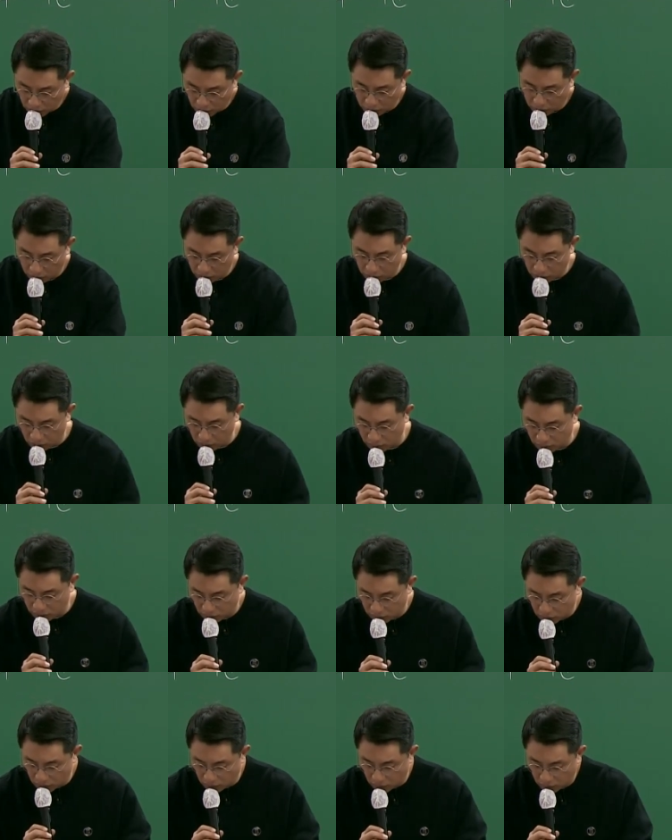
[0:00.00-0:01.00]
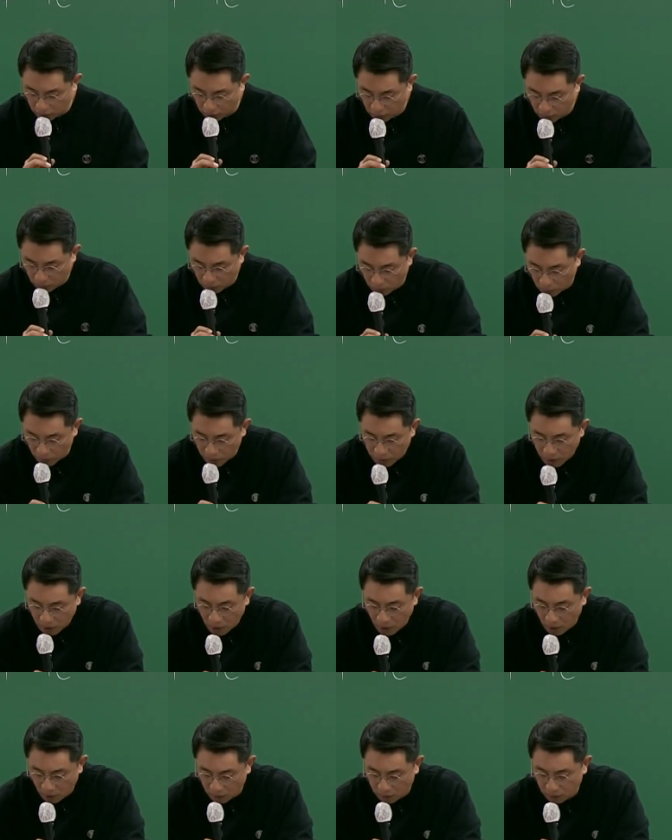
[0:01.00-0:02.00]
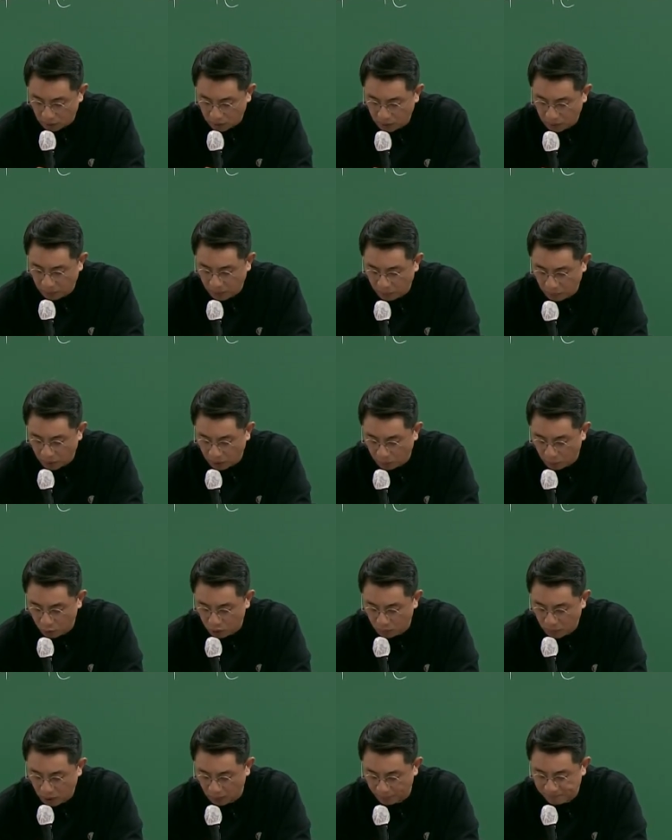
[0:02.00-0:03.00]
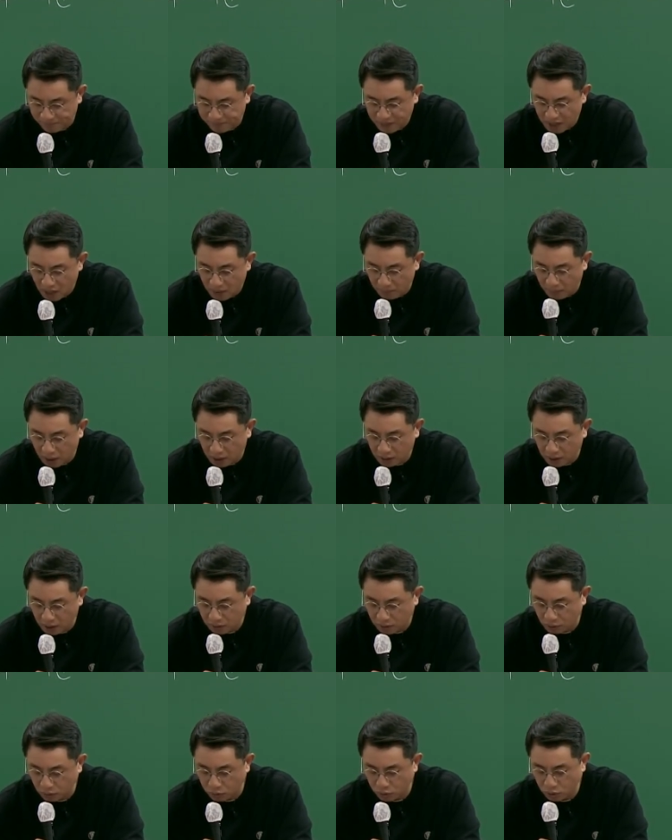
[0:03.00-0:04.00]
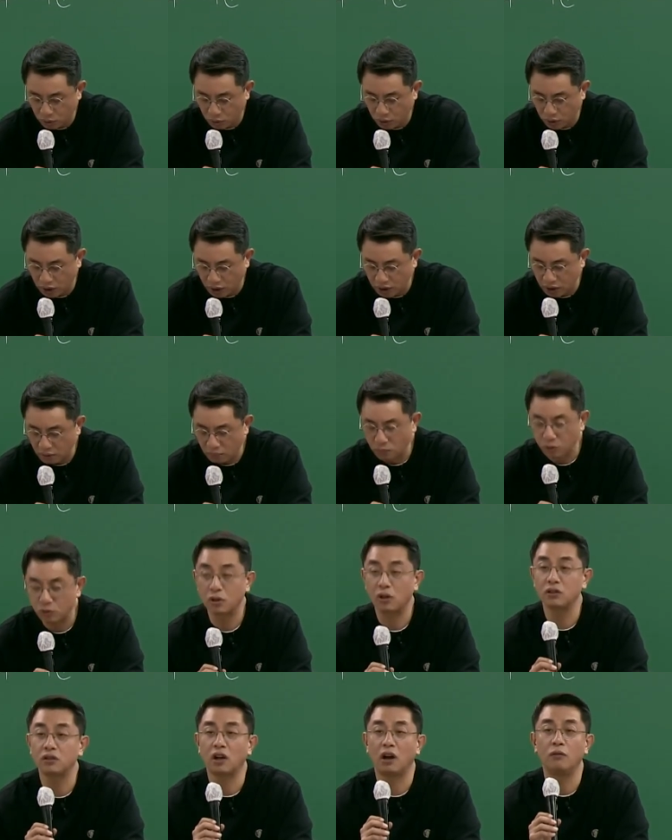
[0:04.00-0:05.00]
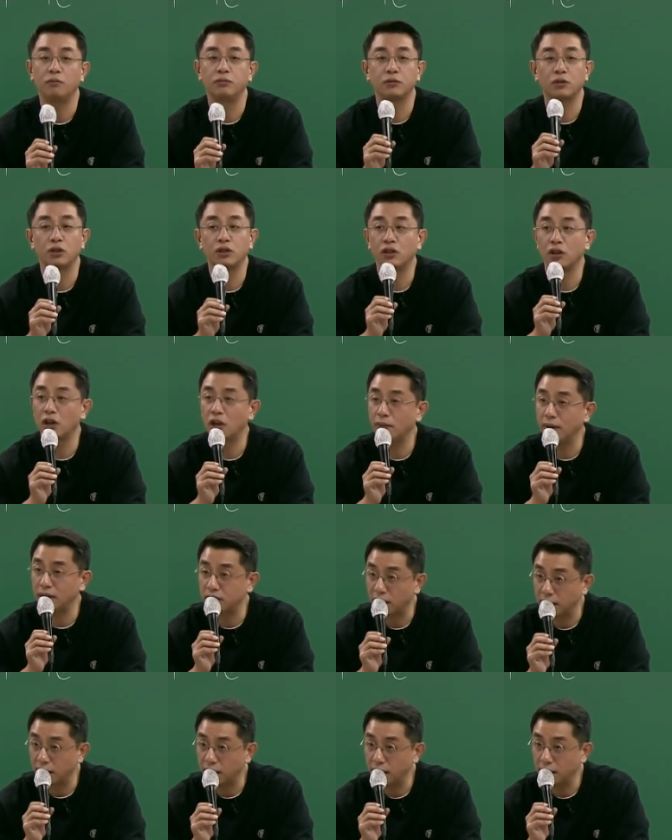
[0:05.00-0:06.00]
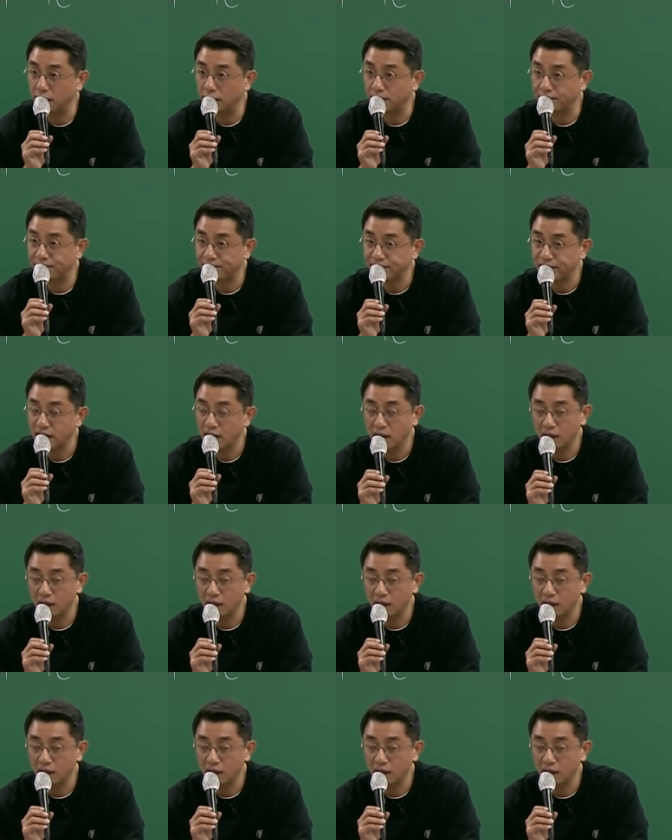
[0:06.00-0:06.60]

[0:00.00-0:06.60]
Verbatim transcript: 그래서 틀린 선지가 되겠고, 그래서 십이 번에 보시면 매트릭스 구조는 기능부서와 사업부서를 결합했잖아요.